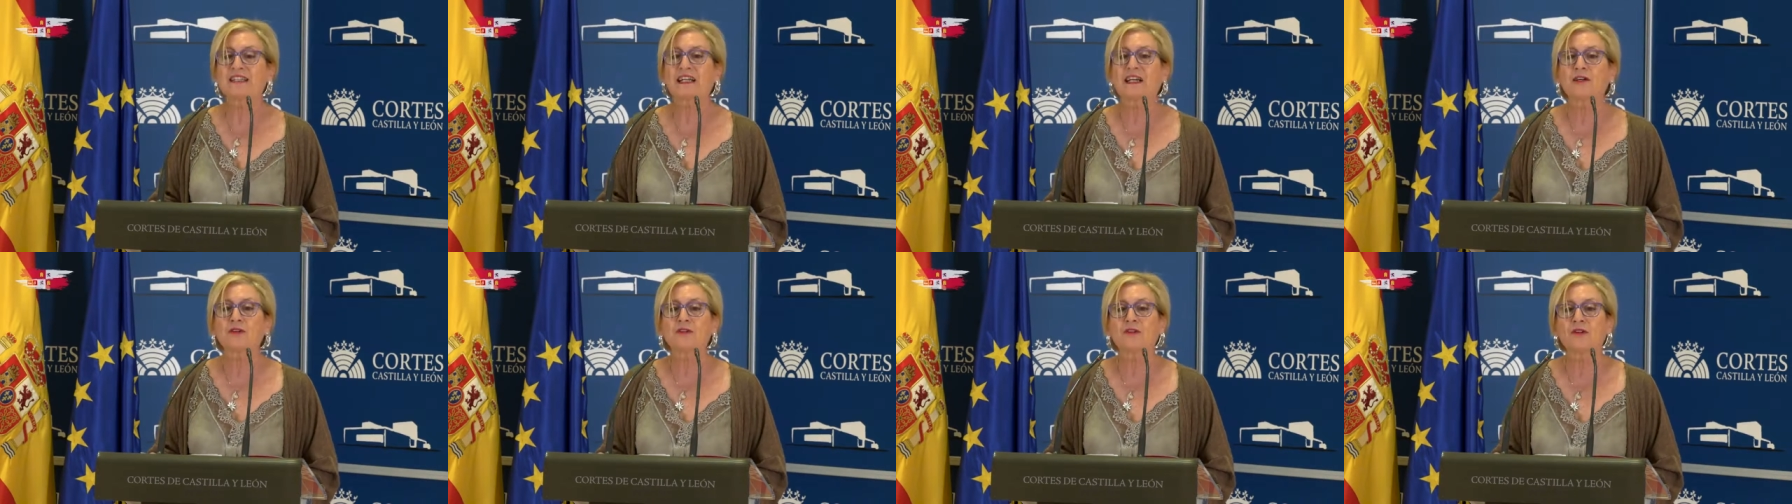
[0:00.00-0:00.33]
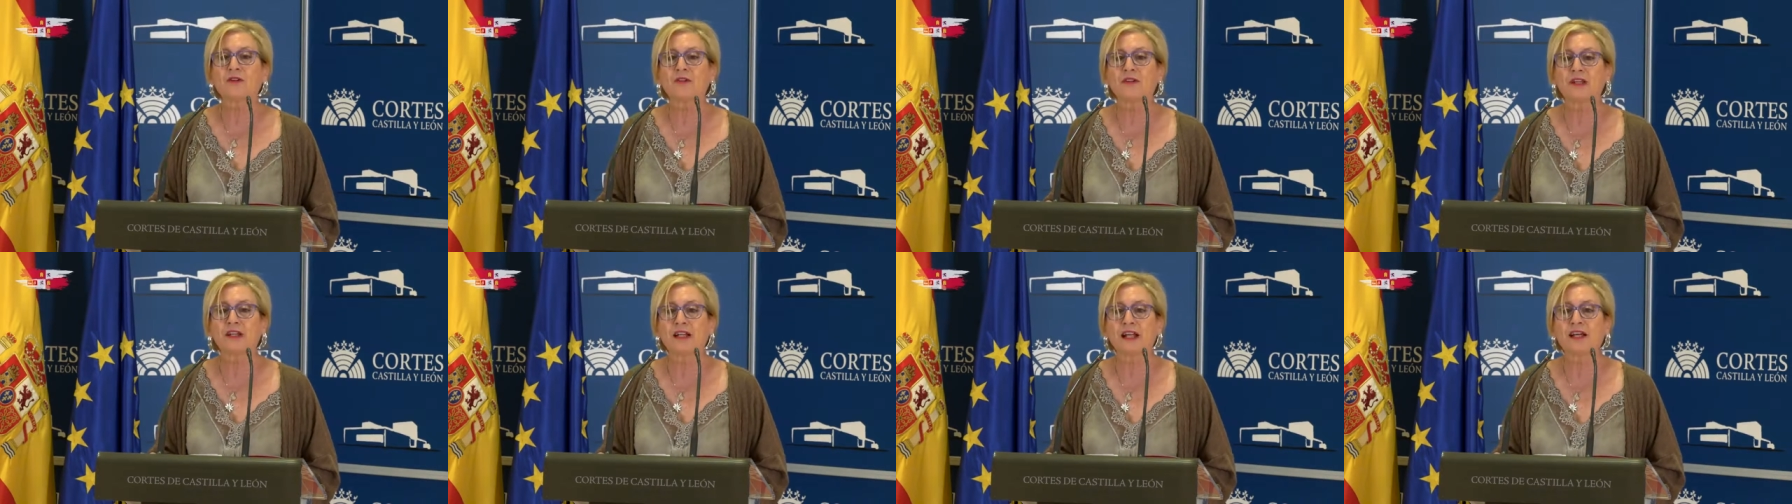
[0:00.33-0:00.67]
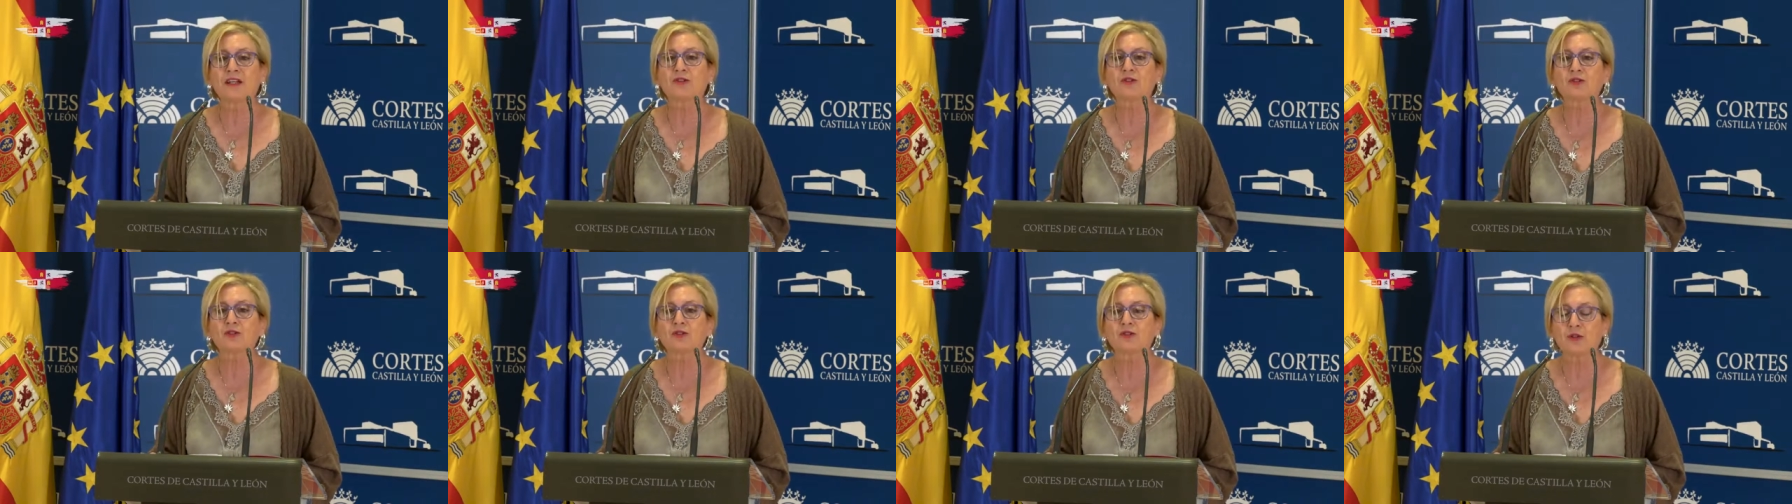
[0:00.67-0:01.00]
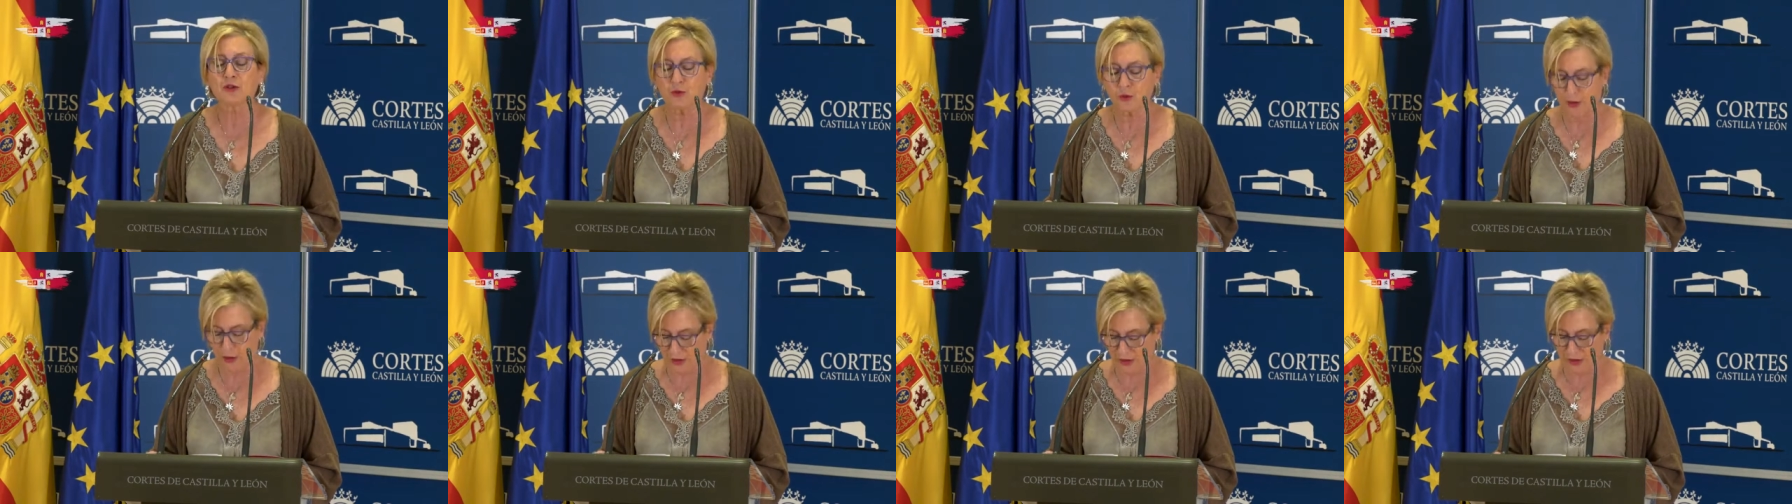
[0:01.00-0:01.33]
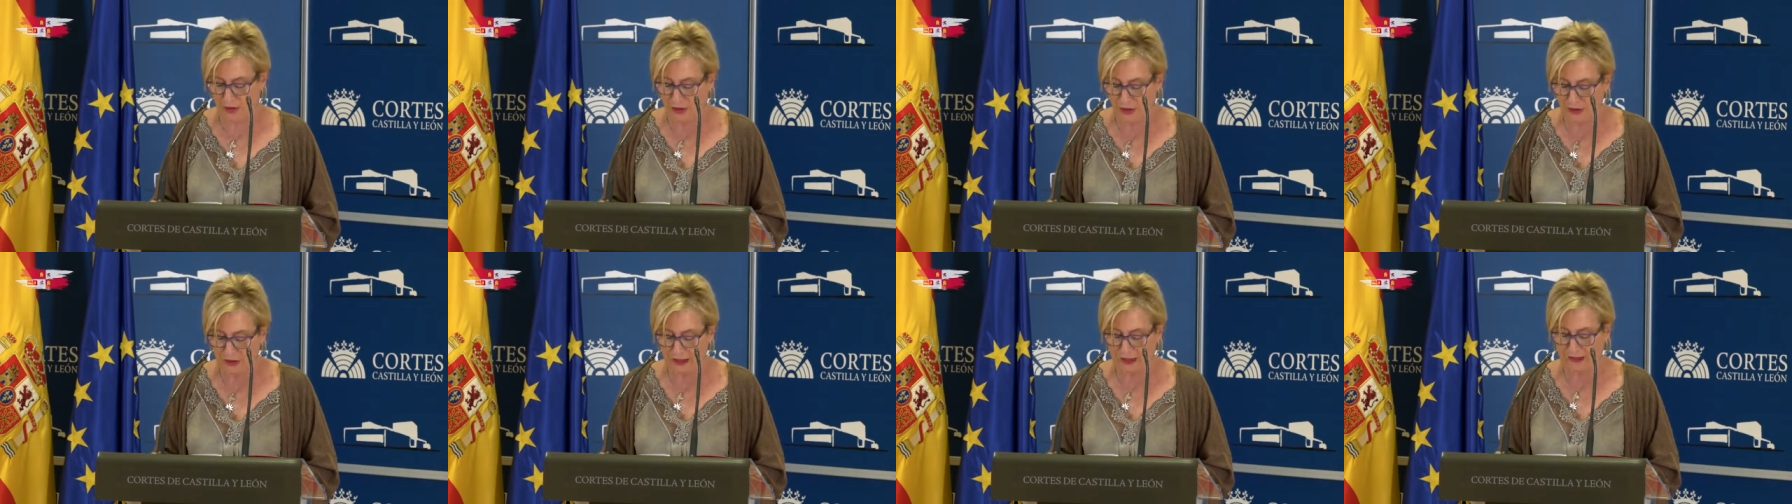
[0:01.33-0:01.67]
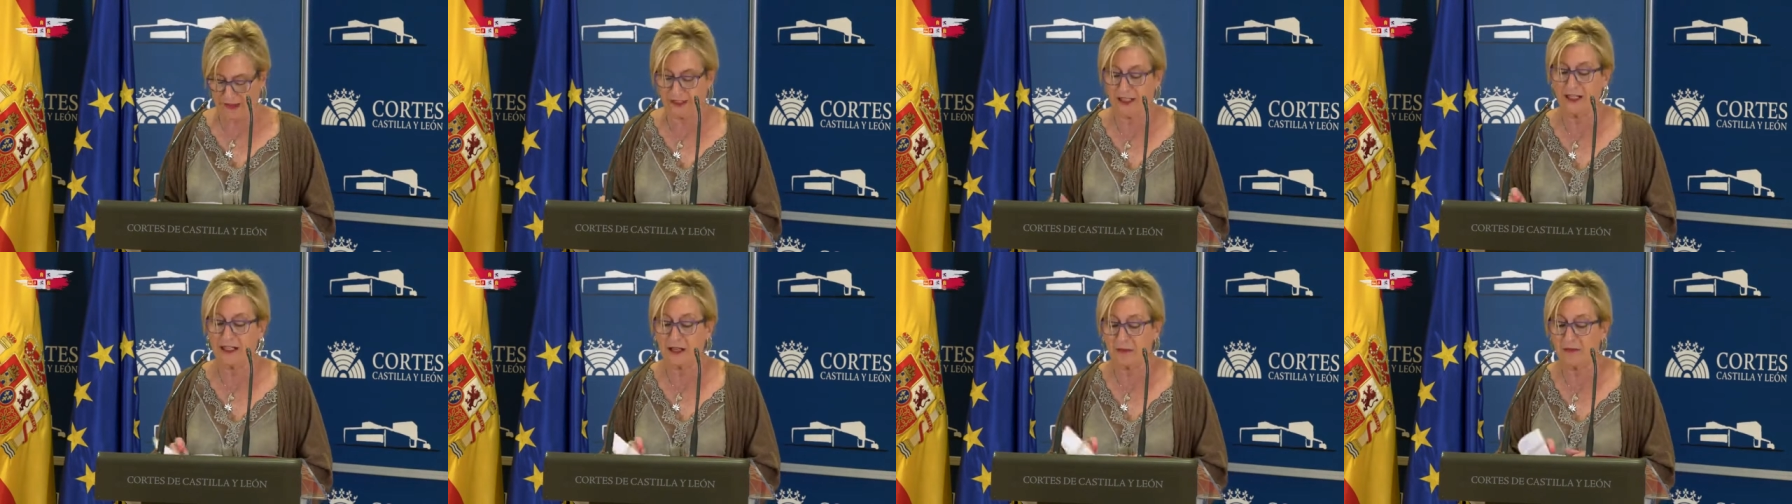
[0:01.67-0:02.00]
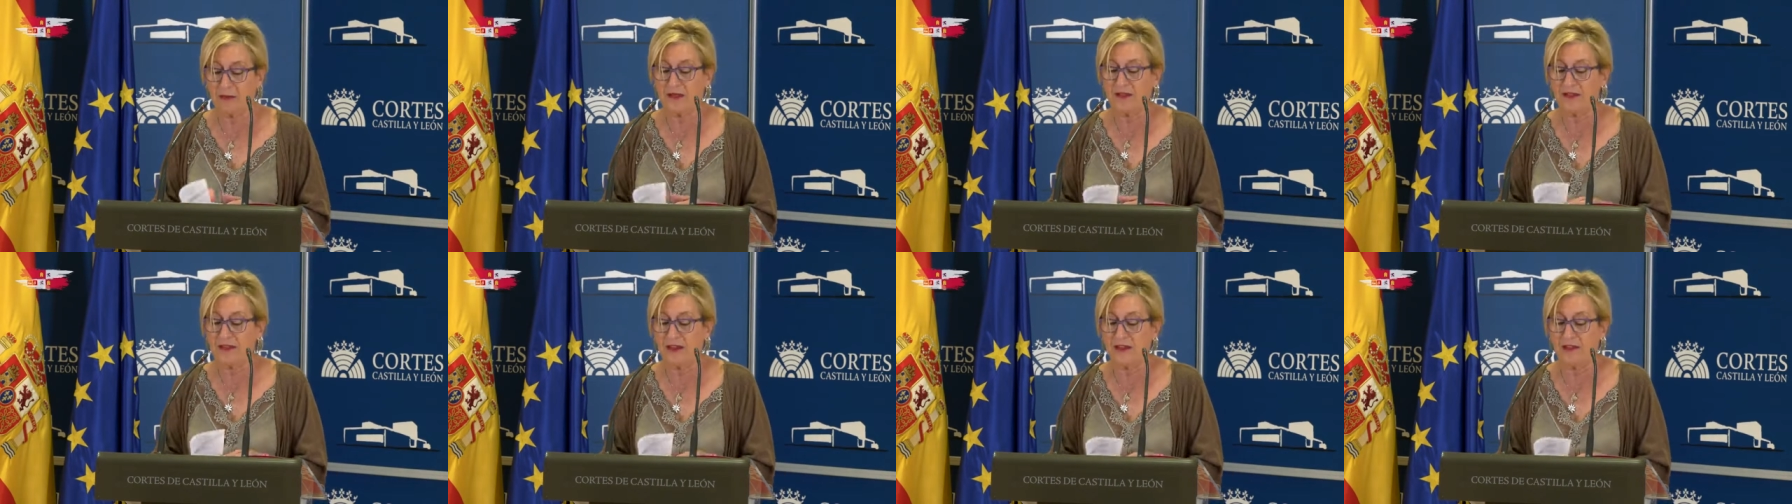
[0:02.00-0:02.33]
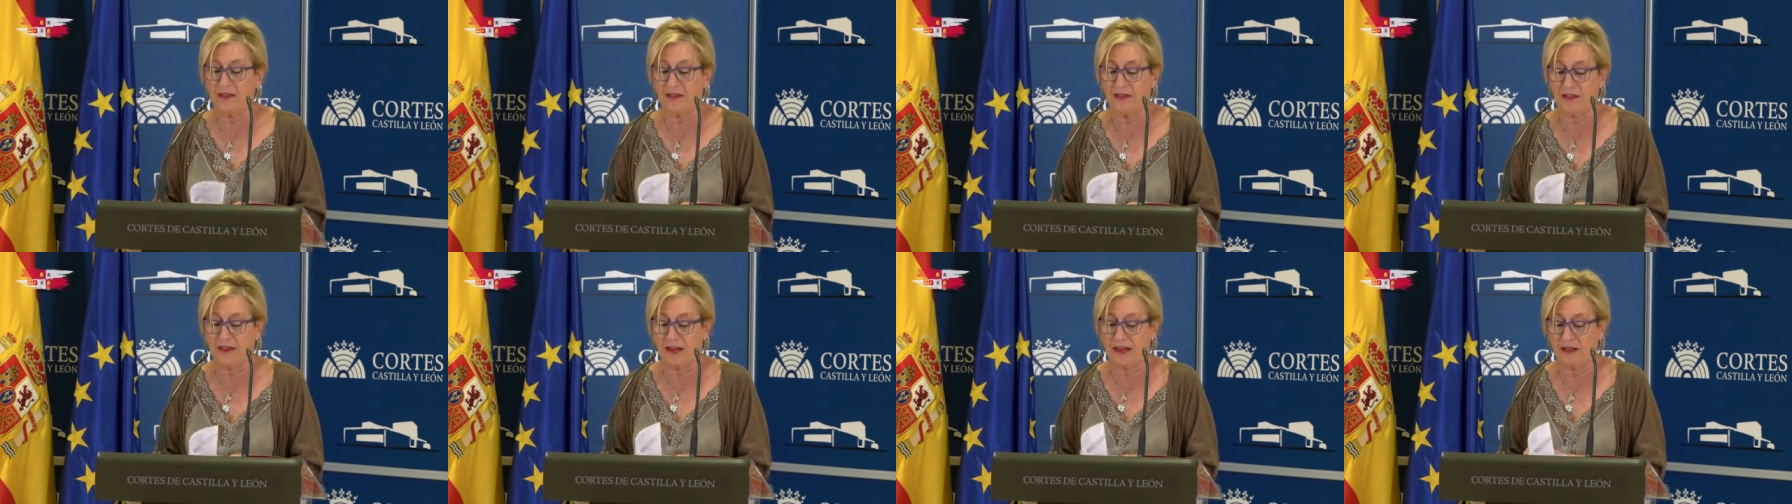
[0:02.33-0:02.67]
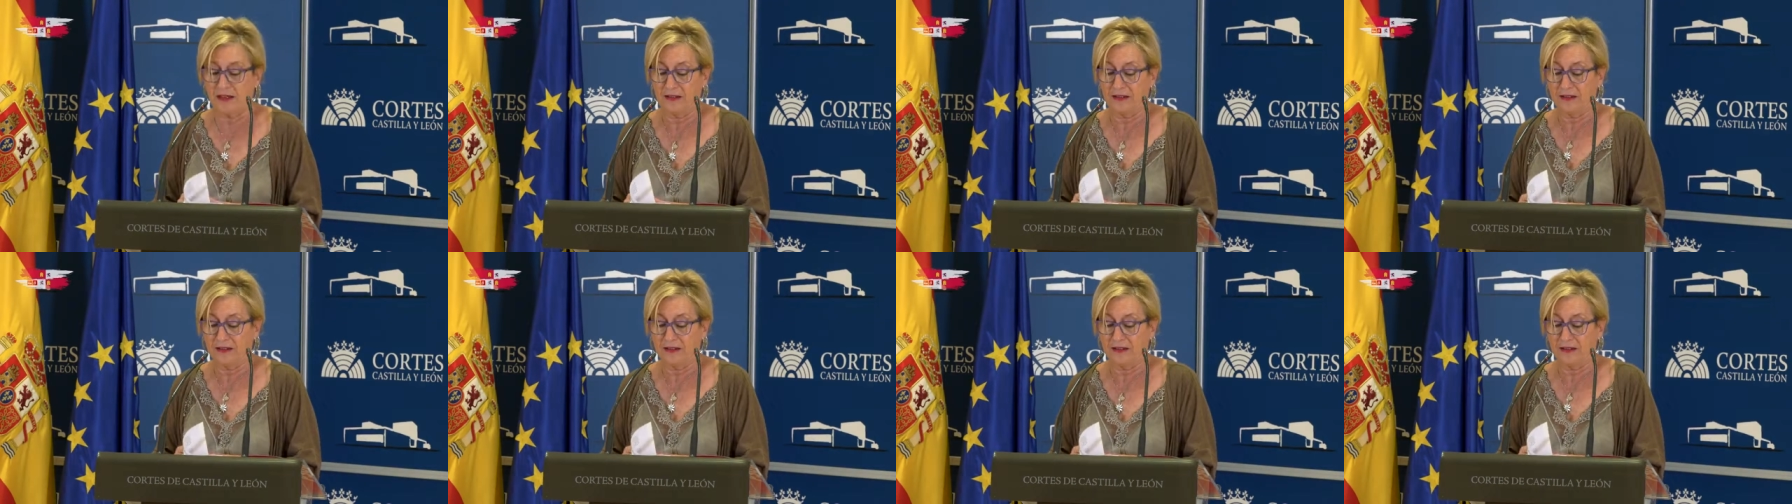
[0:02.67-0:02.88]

reconociera su situación de dependencia.